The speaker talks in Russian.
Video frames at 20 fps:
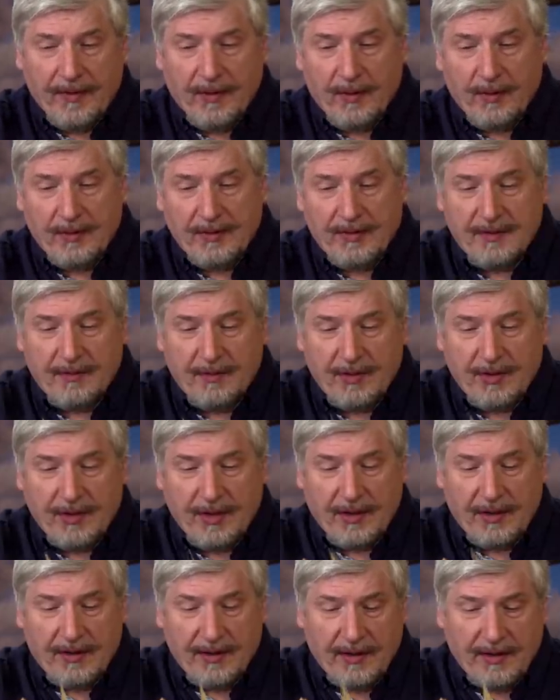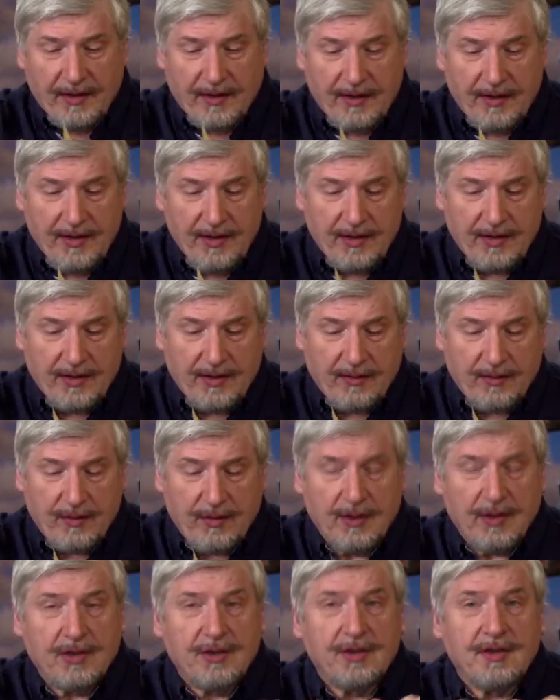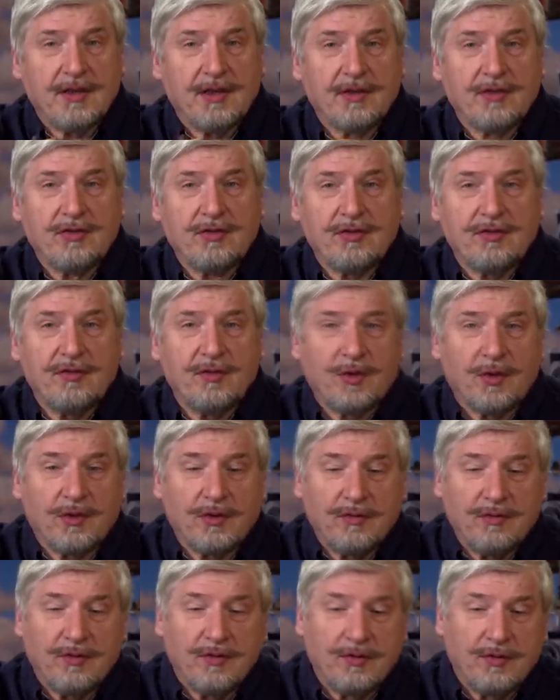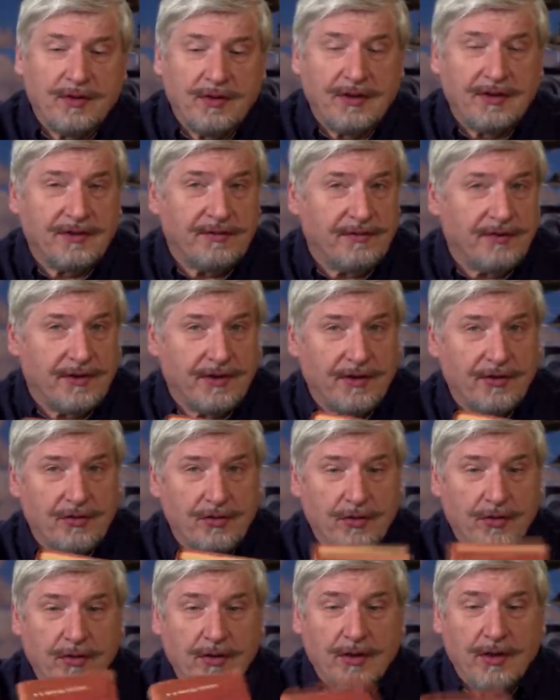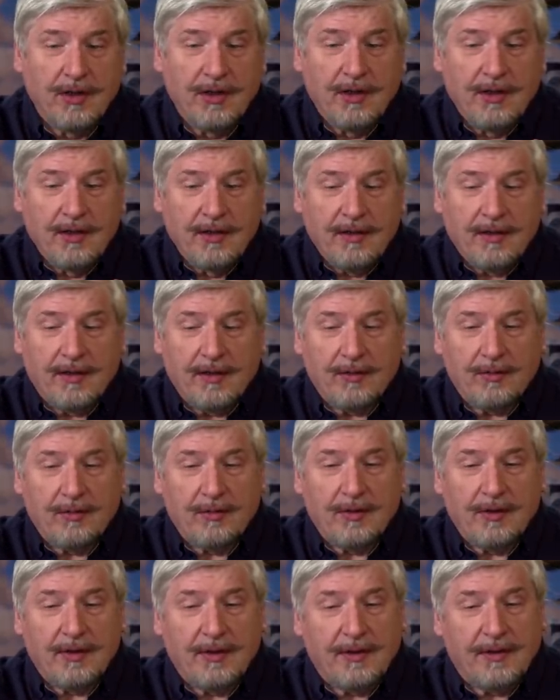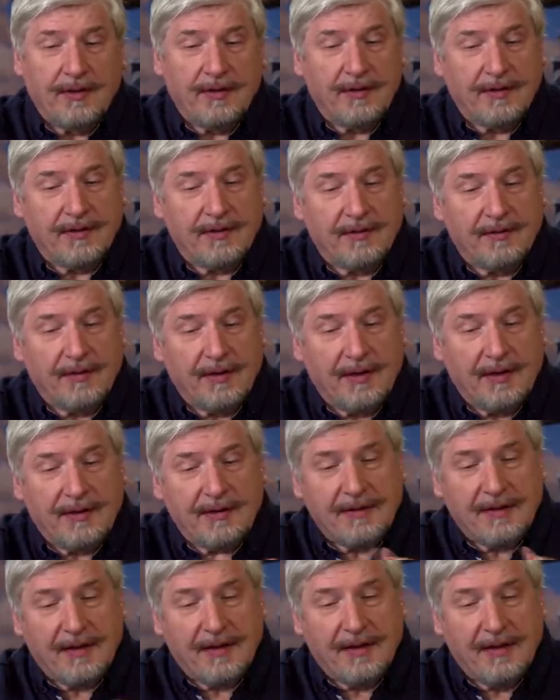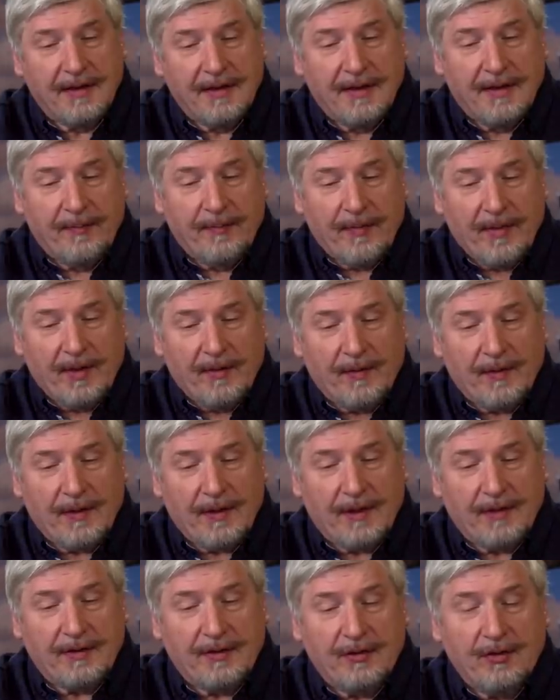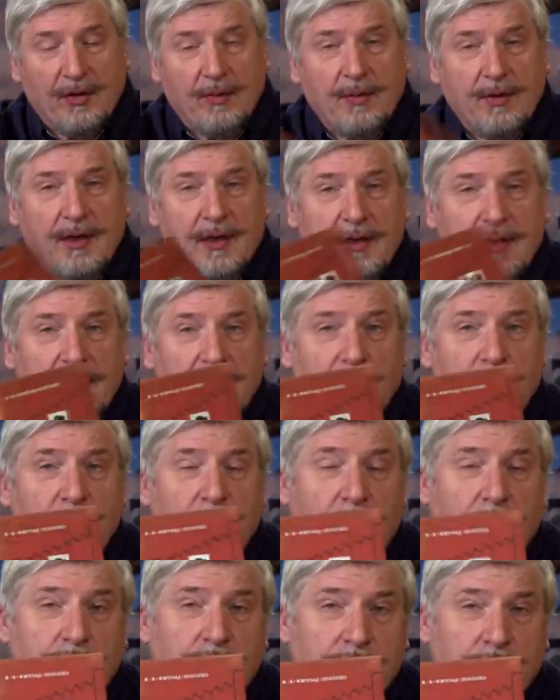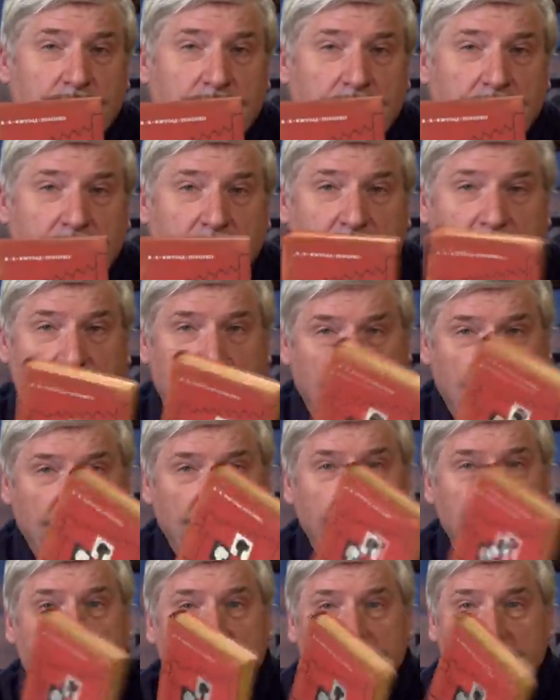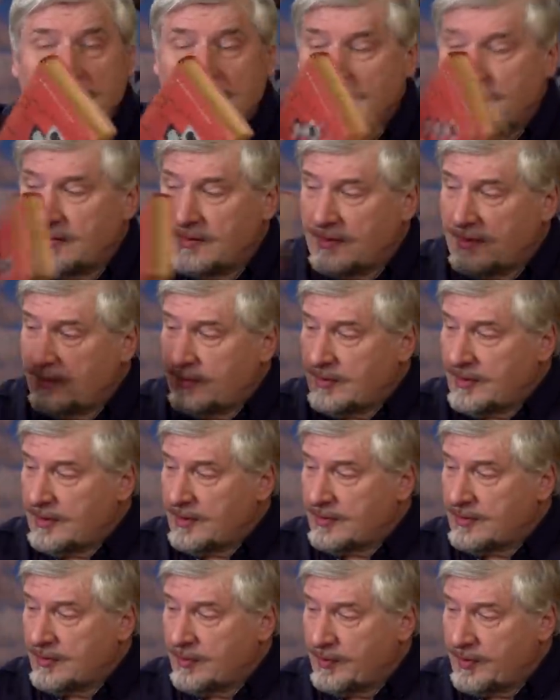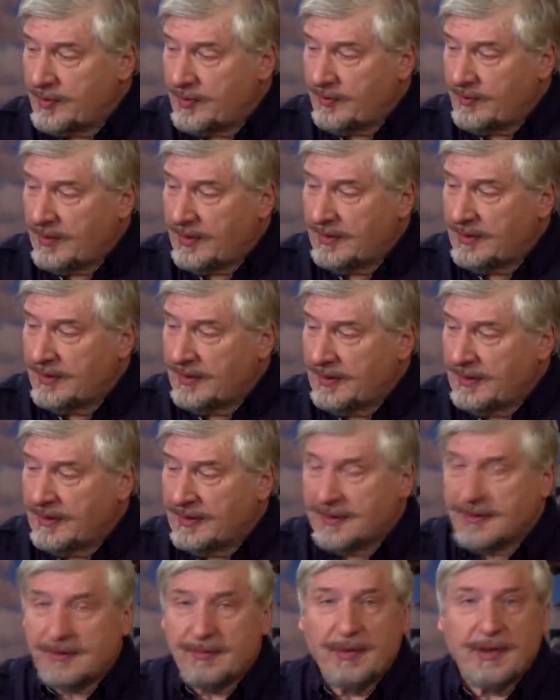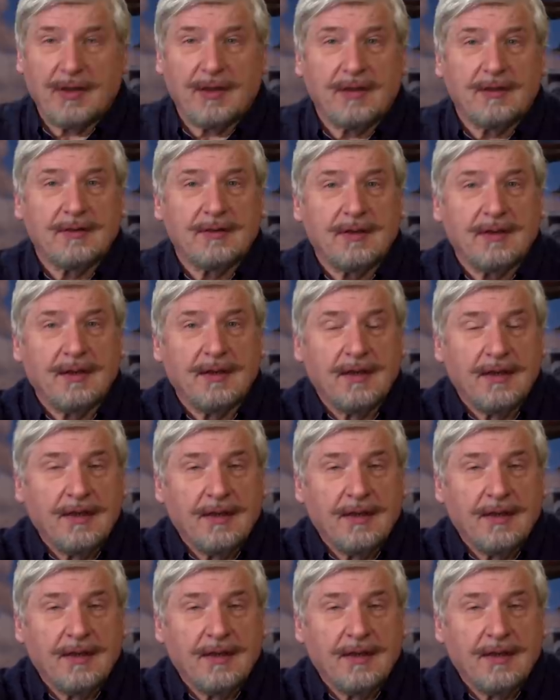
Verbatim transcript: То есть замечательная книжка уже 64 -го года, свежачок, которая называется «Фотосъемка и обработка». Он действительно в этом хорошо понимал, разбирался